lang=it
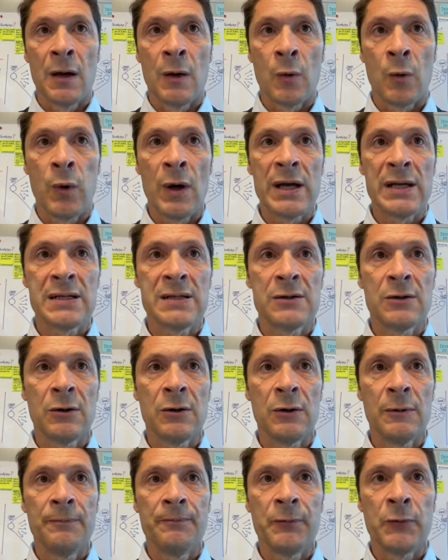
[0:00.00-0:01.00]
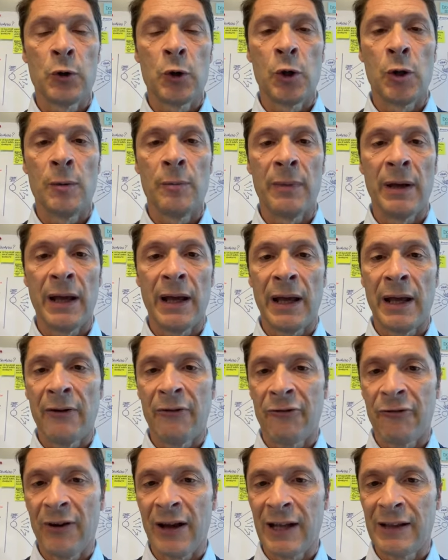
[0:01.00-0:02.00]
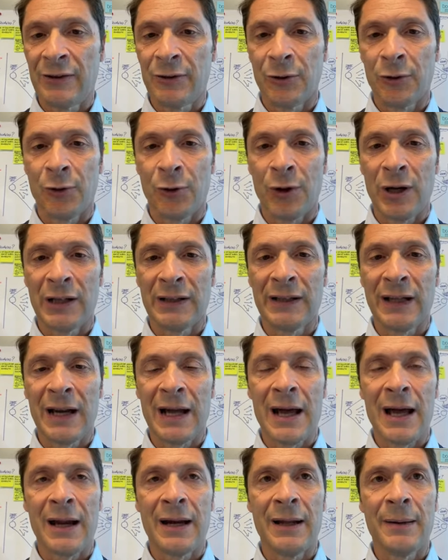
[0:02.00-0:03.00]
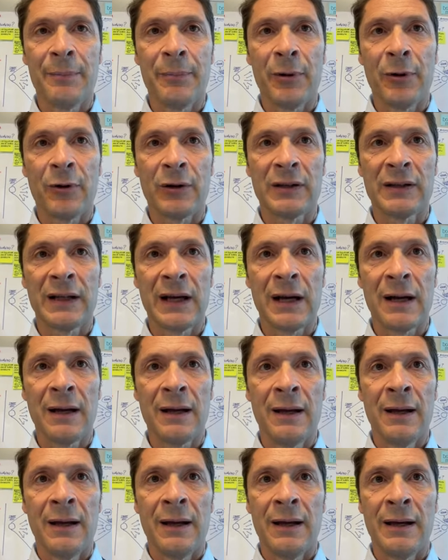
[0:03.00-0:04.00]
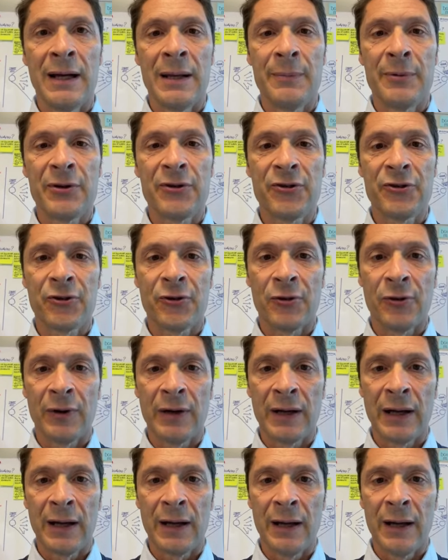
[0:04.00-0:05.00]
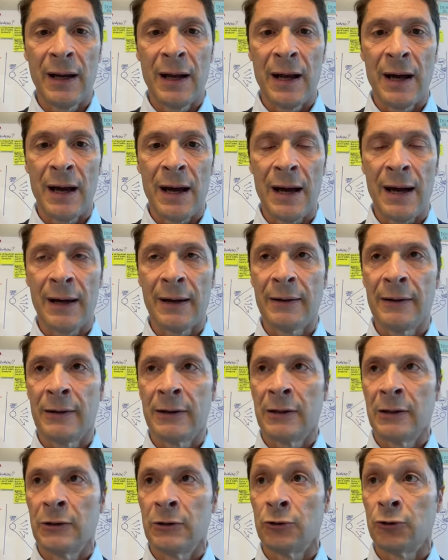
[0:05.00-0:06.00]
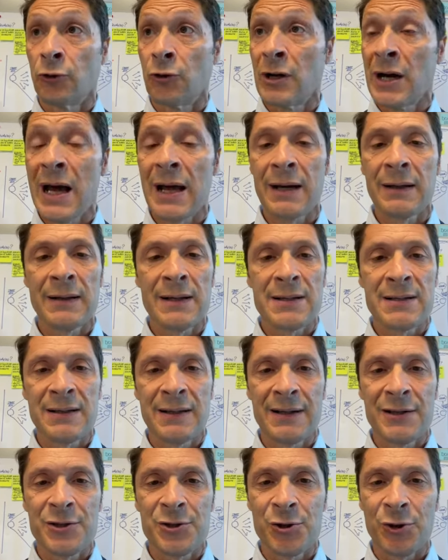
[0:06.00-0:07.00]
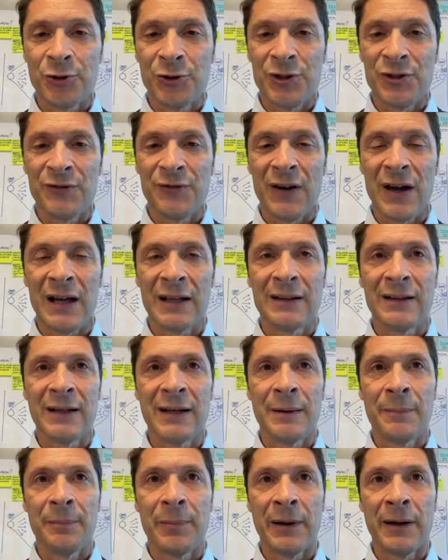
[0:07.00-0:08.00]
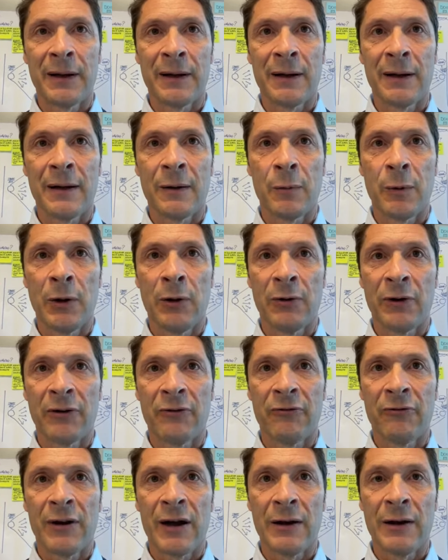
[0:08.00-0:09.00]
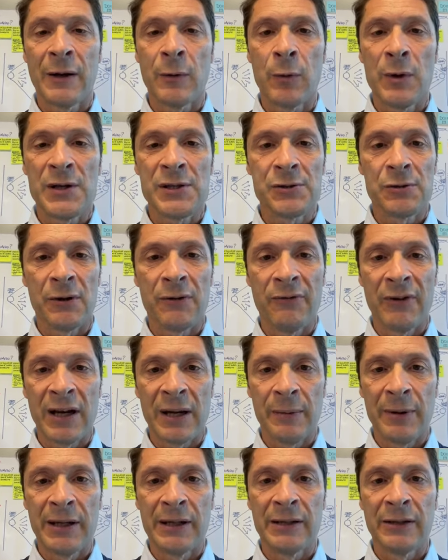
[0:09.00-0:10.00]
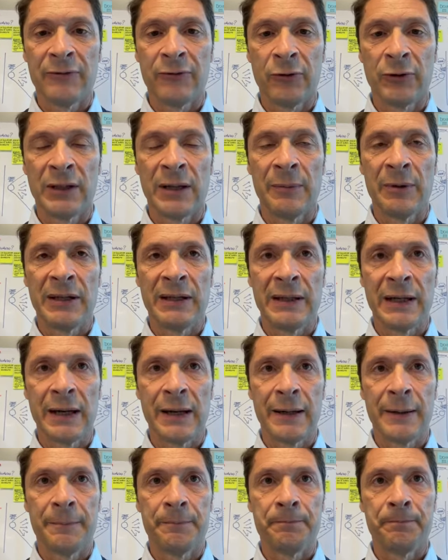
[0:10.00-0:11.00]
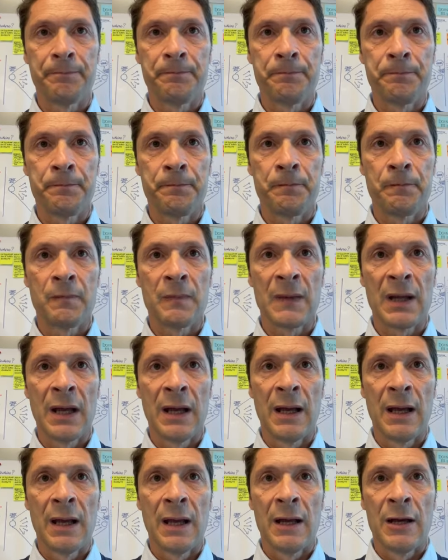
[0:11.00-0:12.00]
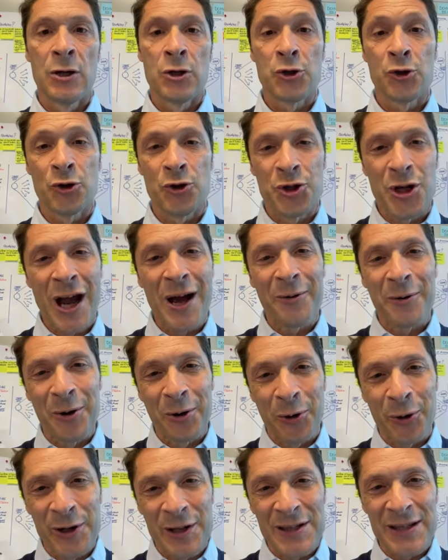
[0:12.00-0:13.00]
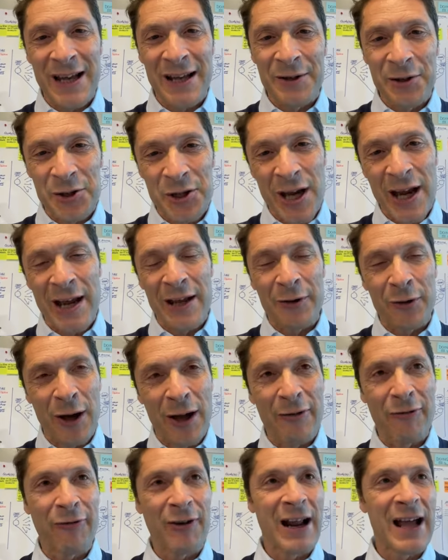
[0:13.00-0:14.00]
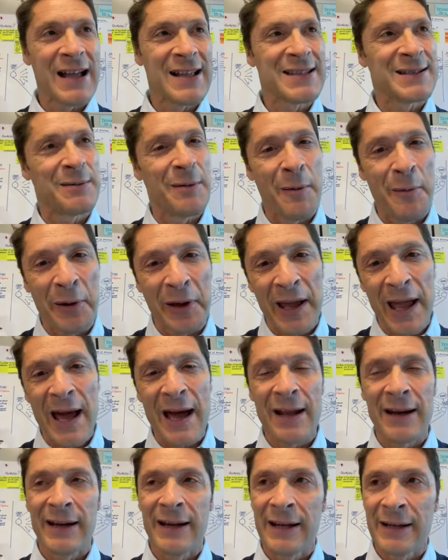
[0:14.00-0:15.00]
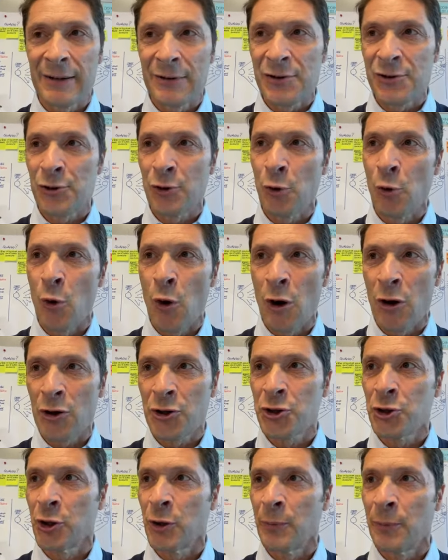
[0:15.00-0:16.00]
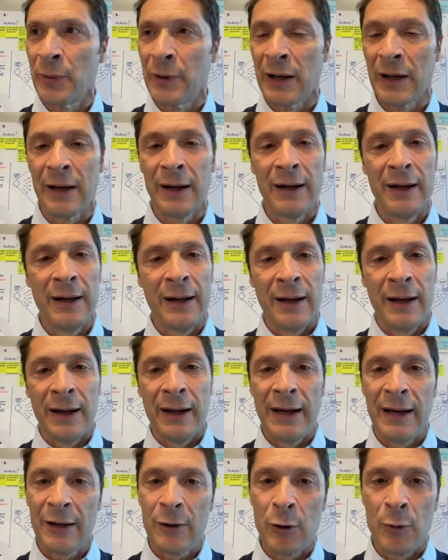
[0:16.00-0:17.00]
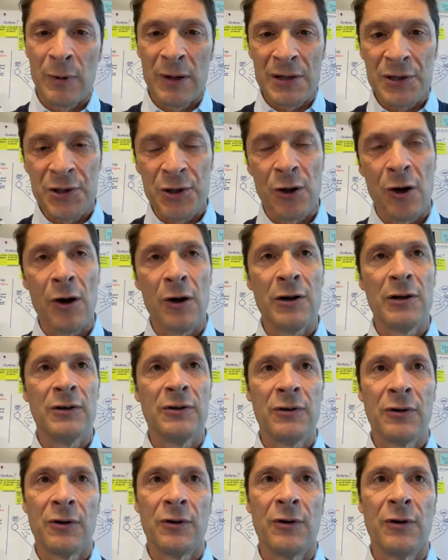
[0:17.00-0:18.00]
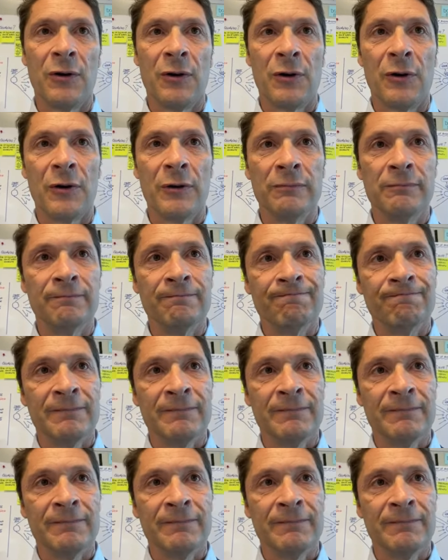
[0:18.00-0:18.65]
Questo come effetto collaterale porta le persone a tornare ad essere soddisfatte per quello che fanno e questo è veramente fondamentale so già quello che stai dicendo, eh Franz, ma magari sto workshop eh, eh come al solito,